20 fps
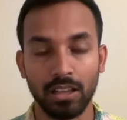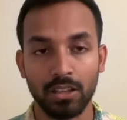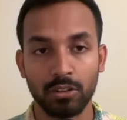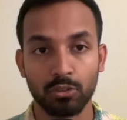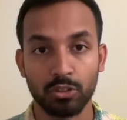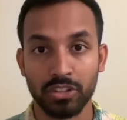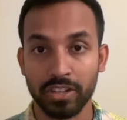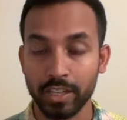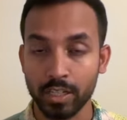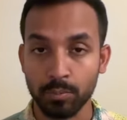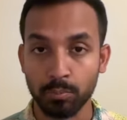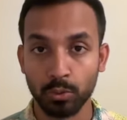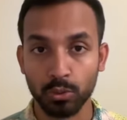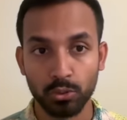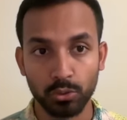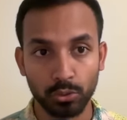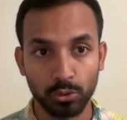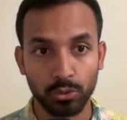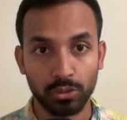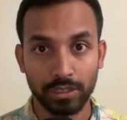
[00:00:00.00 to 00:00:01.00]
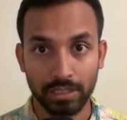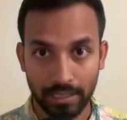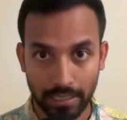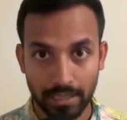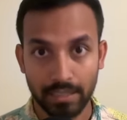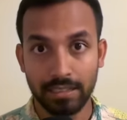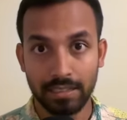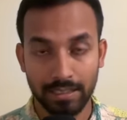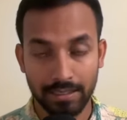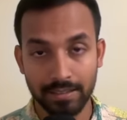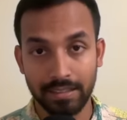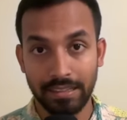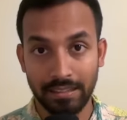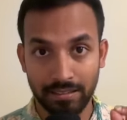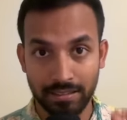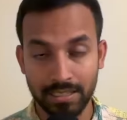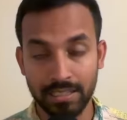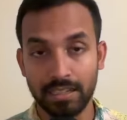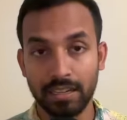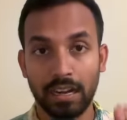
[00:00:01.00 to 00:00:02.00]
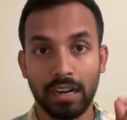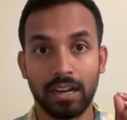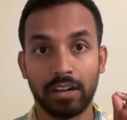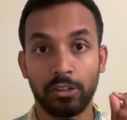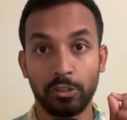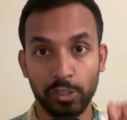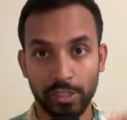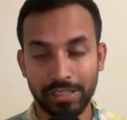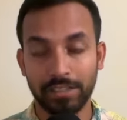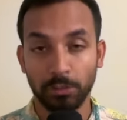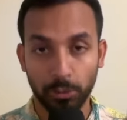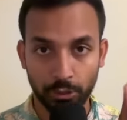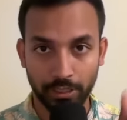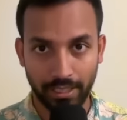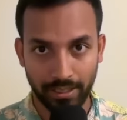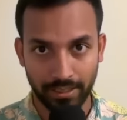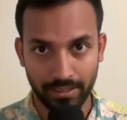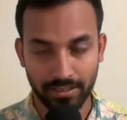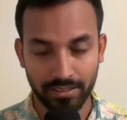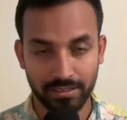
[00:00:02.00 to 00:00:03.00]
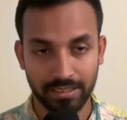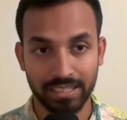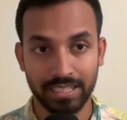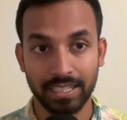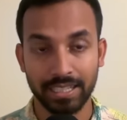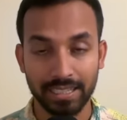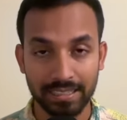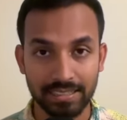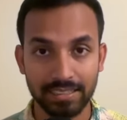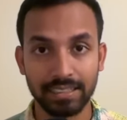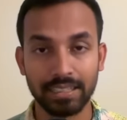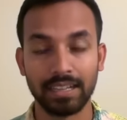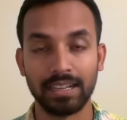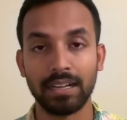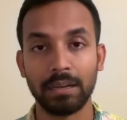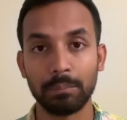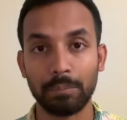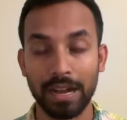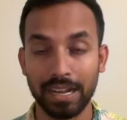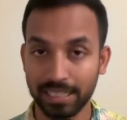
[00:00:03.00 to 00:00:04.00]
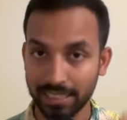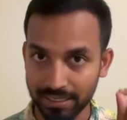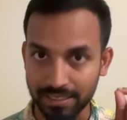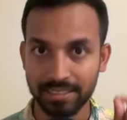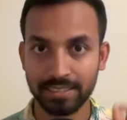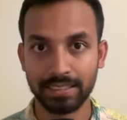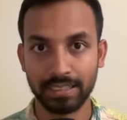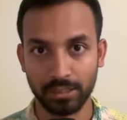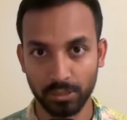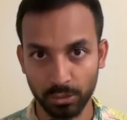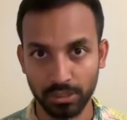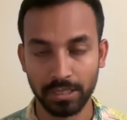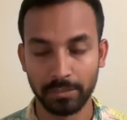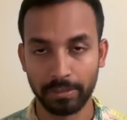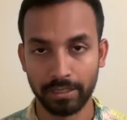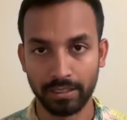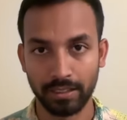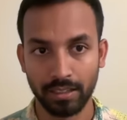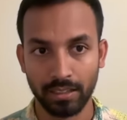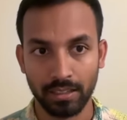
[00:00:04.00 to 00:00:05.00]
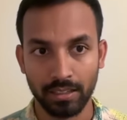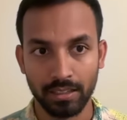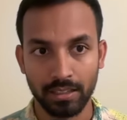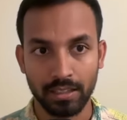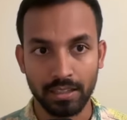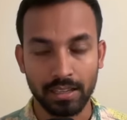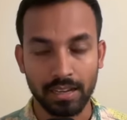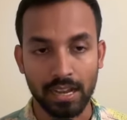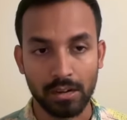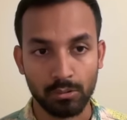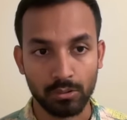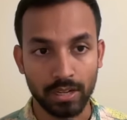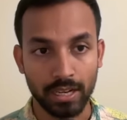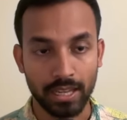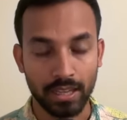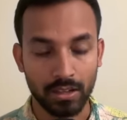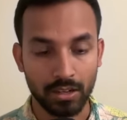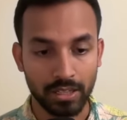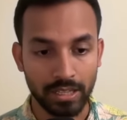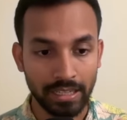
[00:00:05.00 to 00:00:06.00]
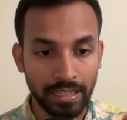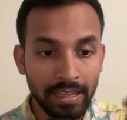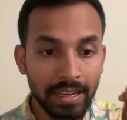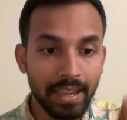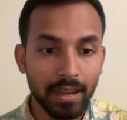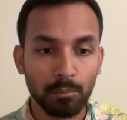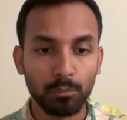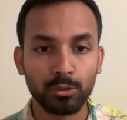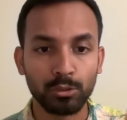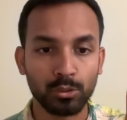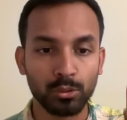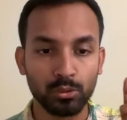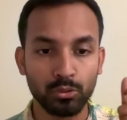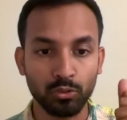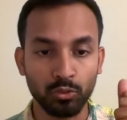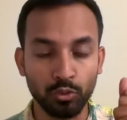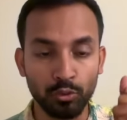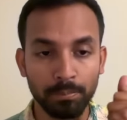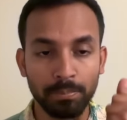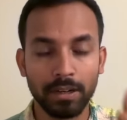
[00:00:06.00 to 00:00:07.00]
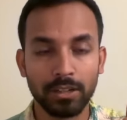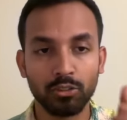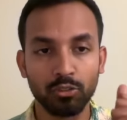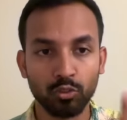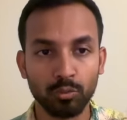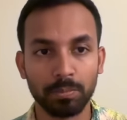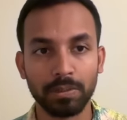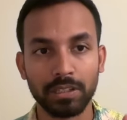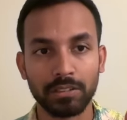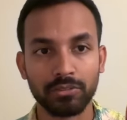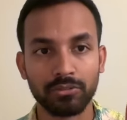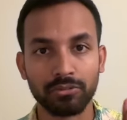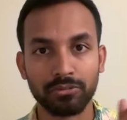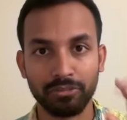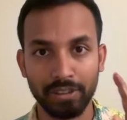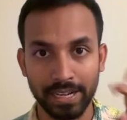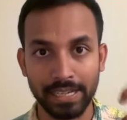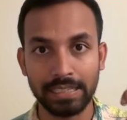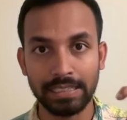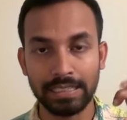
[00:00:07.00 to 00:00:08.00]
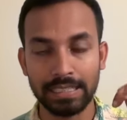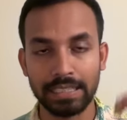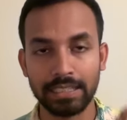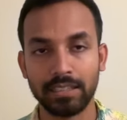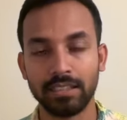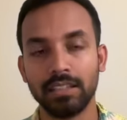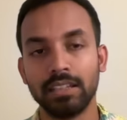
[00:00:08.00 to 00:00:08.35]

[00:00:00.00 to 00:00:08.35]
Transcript: সো শেষ পর্যন্ত দেয়ার ইজ স্টিল আ রিয়েল চান্স যে শেখ হাসিনা বাংলাদেশে যাইতে হইতে পারে কারণ ইন্ডিয়ার মতো সুপার সুপার ফ্রেন্ডলি